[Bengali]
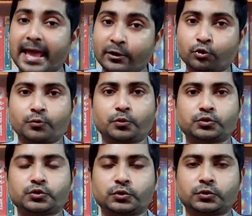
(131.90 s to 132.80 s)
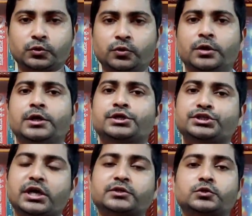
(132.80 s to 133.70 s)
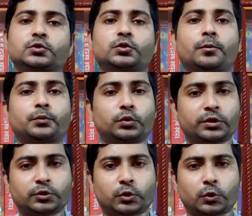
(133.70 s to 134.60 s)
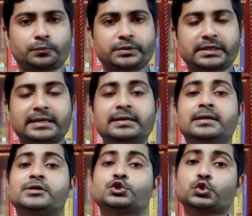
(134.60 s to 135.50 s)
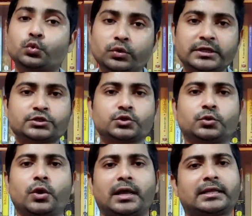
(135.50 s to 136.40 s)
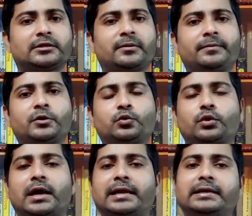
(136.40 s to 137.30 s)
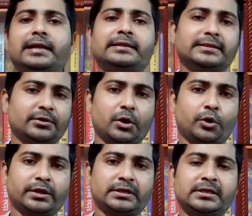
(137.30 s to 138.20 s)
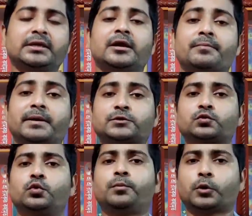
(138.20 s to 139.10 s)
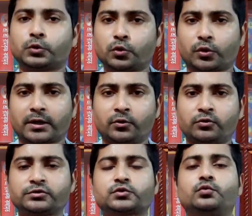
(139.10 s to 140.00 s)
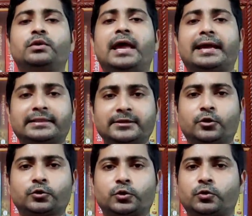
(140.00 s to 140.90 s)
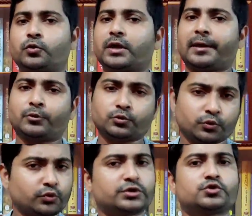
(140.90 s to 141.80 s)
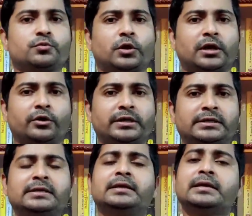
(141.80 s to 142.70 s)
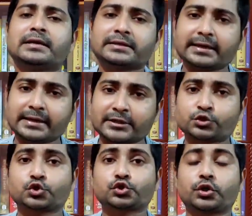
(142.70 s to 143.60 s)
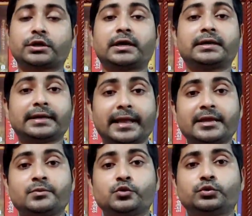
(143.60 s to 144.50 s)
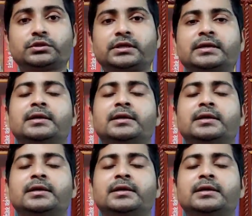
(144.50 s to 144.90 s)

এখনও পর্যন্ত স্বাস্থ্য দপ্তরের তরফ থেকে স্কুলের জন্য আলাদাভাবে কোনো গাইডলাইন দেওয়া হয়নি বা স্কুল বন্ধ করা হোক স্কুল একদিন অন্তর হোক এমন কোনো কিছু বলা হয়নি তাই রাজ্য সরকার এই মুহূর্তে